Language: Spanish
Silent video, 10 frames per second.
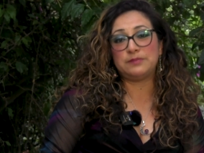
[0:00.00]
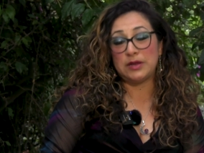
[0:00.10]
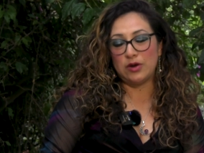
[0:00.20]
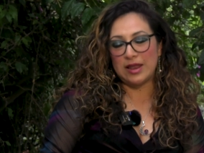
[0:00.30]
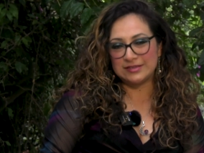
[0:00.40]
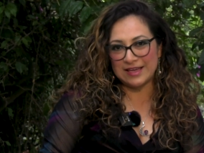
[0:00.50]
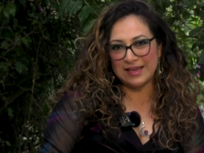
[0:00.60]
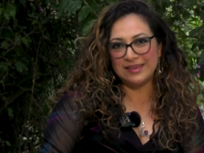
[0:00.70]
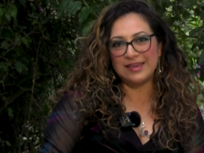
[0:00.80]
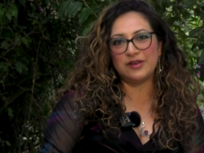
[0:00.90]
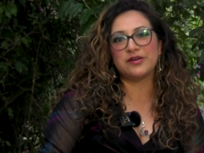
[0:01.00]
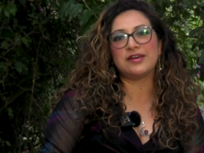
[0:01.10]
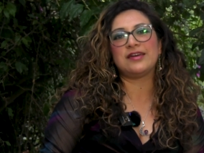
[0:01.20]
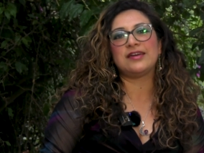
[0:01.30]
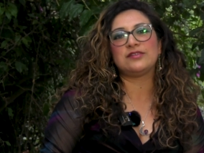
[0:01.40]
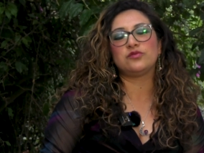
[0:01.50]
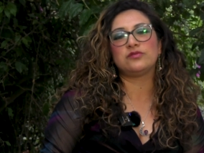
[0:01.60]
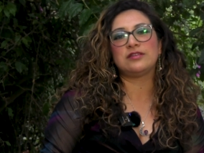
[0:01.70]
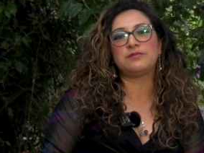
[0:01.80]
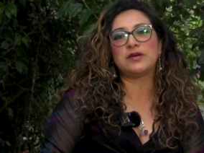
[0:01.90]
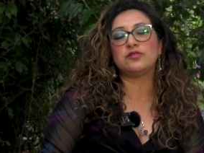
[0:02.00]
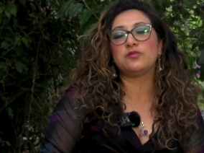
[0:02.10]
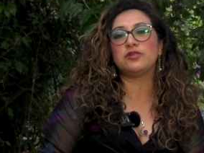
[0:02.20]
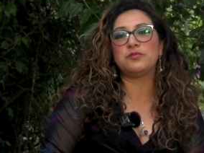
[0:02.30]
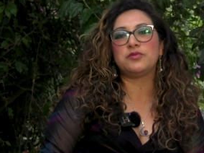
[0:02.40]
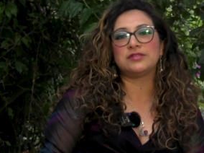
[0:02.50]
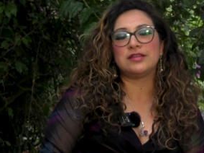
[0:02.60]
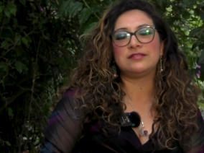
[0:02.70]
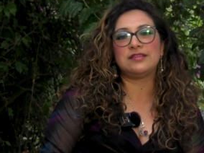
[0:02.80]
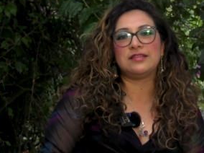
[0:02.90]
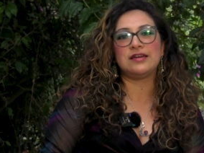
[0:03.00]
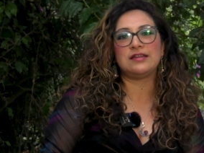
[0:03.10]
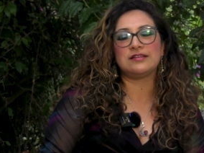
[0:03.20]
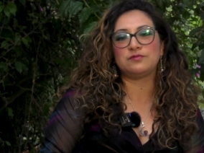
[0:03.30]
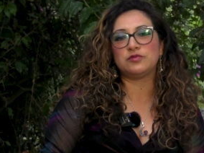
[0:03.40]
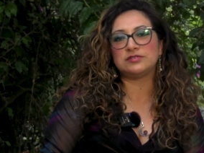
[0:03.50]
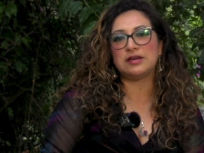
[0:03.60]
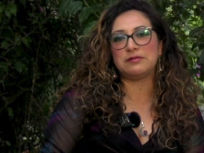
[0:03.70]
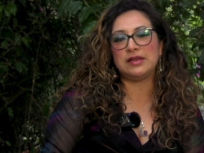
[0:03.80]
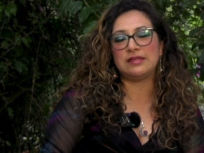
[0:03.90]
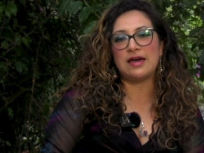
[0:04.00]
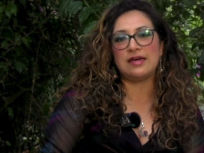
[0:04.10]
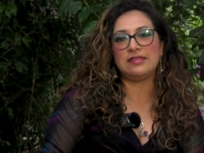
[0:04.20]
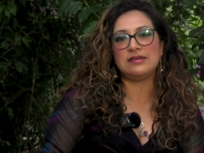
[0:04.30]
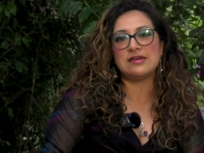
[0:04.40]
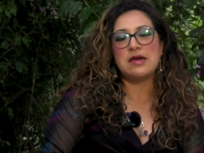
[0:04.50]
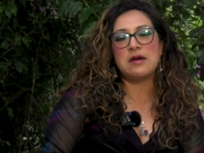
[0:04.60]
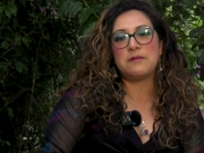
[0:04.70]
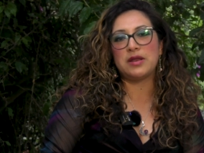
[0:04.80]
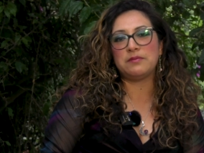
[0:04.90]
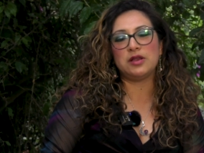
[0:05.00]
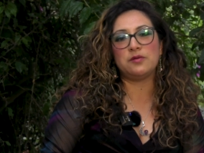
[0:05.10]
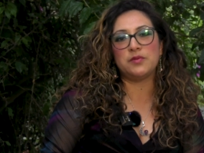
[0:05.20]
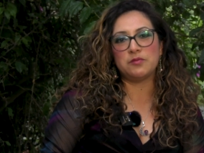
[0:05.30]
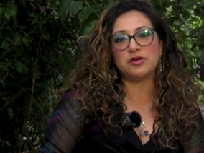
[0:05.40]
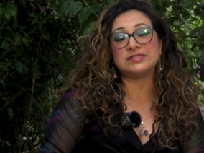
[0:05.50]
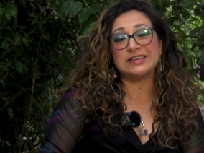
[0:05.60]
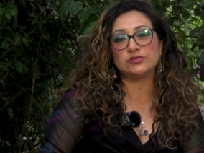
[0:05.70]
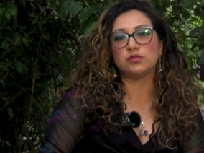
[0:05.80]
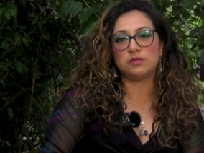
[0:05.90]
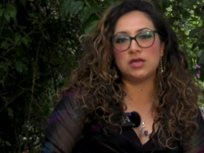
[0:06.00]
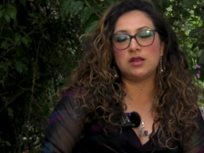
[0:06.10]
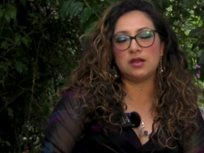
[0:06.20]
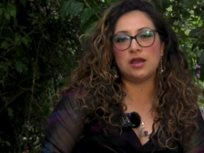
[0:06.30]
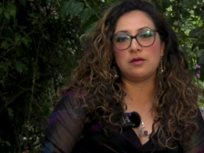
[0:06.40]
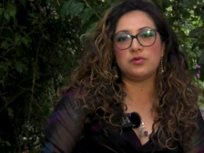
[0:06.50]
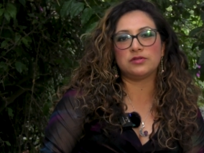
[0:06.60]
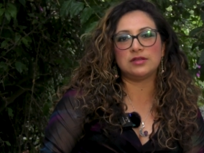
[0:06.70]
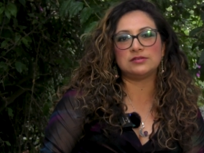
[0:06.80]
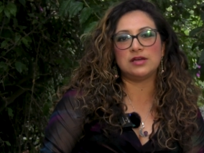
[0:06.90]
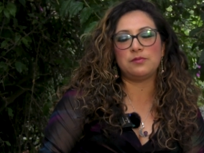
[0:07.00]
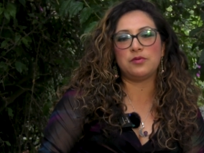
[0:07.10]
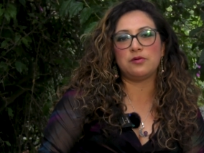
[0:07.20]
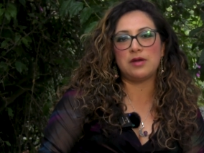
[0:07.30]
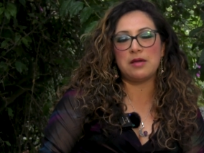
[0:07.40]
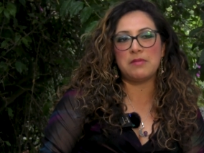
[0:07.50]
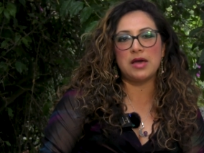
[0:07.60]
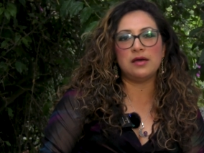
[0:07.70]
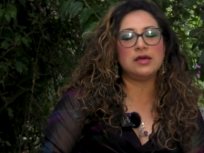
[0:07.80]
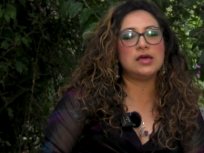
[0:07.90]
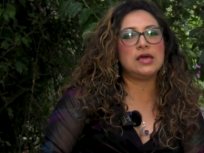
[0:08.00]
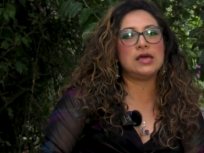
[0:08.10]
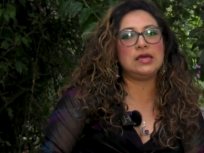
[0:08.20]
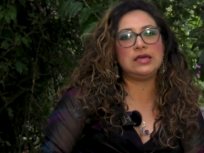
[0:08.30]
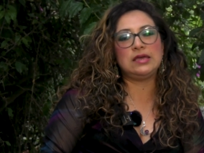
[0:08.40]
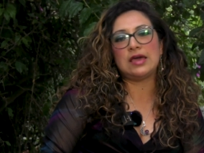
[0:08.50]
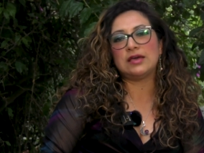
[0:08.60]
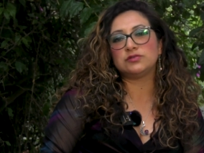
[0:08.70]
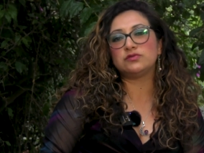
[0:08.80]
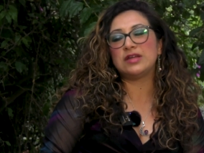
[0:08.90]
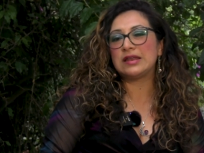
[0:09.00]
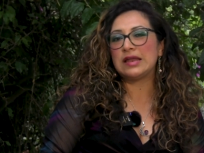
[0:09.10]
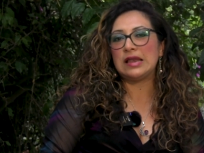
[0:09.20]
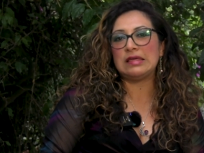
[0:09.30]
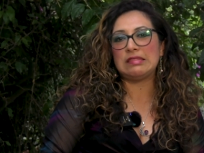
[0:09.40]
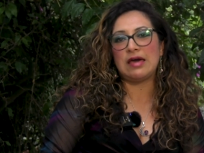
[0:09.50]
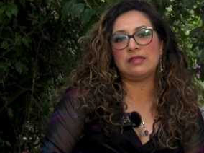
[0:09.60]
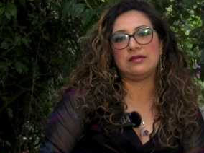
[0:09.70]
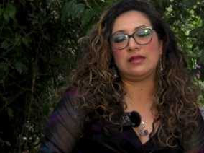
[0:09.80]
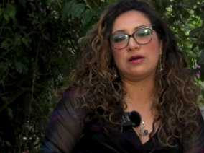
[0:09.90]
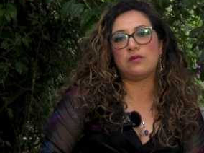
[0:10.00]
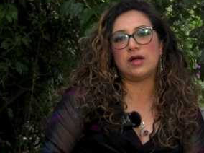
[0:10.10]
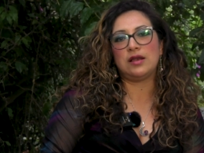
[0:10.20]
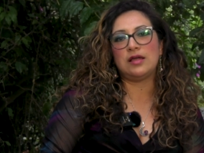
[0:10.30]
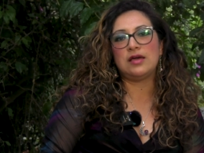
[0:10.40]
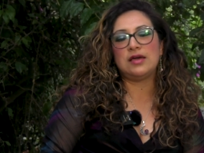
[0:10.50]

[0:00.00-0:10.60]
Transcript: pero las hay. Creo que es un espacio muy importante de responsabilidad y para mí lo primero es asumir la importancia del problema, y que es una realidad en la cual